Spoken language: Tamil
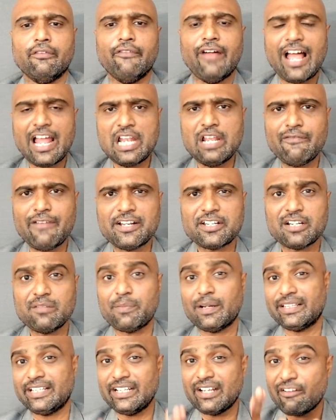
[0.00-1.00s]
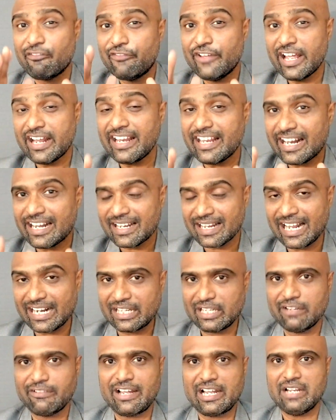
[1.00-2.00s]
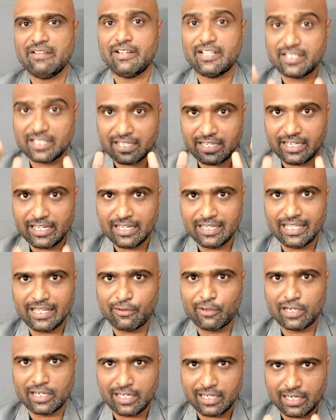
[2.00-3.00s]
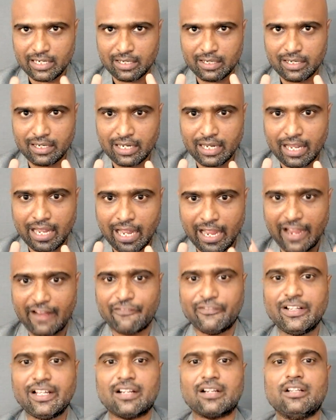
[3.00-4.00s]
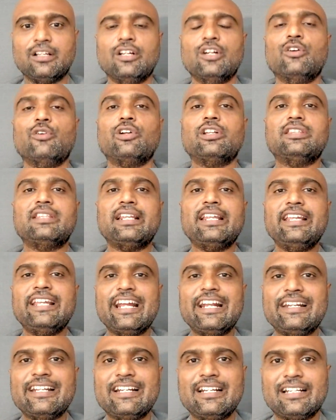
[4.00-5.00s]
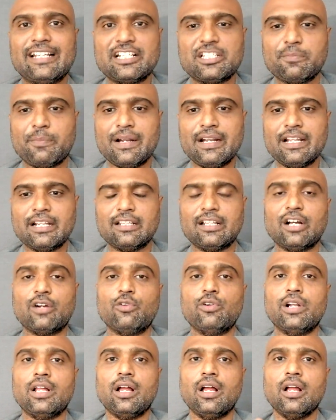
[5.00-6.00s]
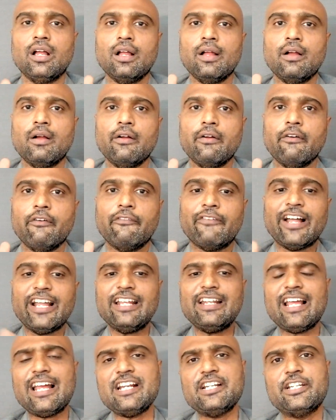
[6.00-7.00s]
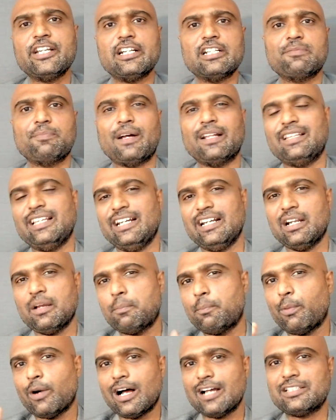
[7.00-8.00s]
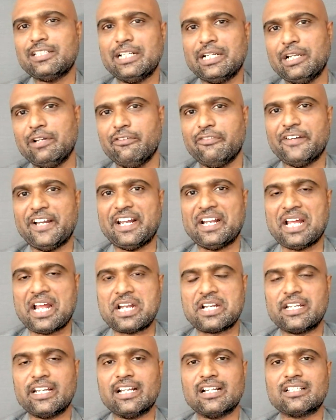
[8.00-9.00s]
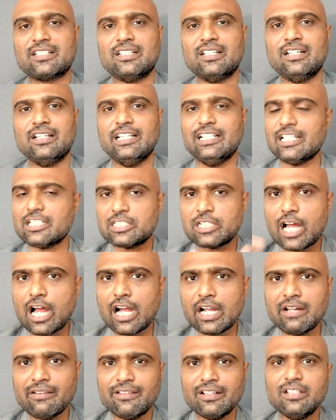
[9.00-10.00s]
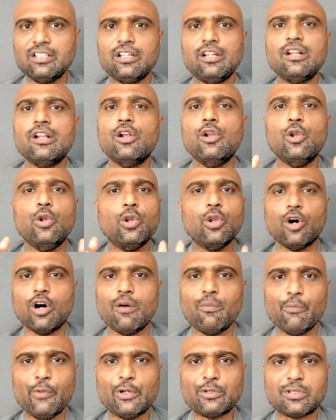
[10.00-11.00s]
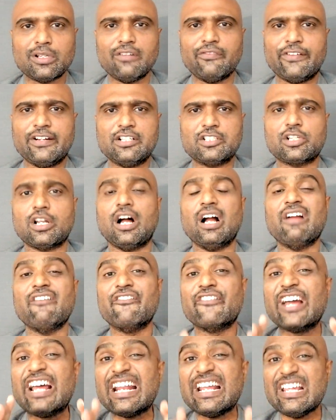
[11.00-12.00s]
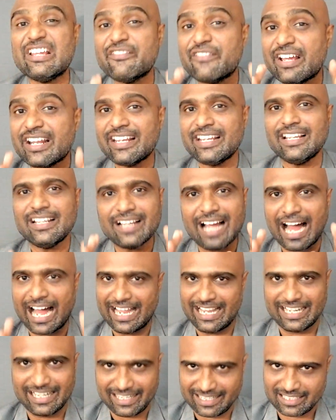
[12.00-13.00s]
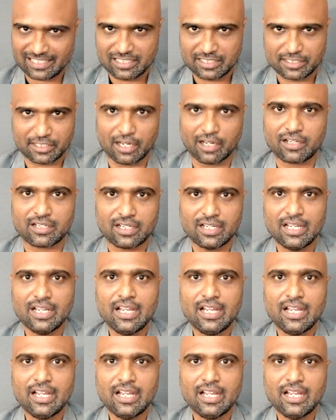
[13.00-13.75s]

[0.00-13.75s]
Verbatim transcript: வேல்யூவேஷன் பார்த்தீங்கன்னா வெரி அட்ராக்டிவ் வேல்யூவேஷன் இந்த ஒரு ஆஃப்டர் ஒரு த்ரீ எயிட்டீன் டச் பண்ணியிருந்தா கூட ஃபைனான்சியல்ஸ் பார்த்தீங்கன்னா பாசிட்டிவ் ஃபைனான்சியல்ஸ் இந்த ஸ்டாக் வந்து லோ மியூச்சுவல் ஃபண்ட் ஸ்டாக் வெரி வெரி ஹை ரிஸ்க் ஸ்டாக்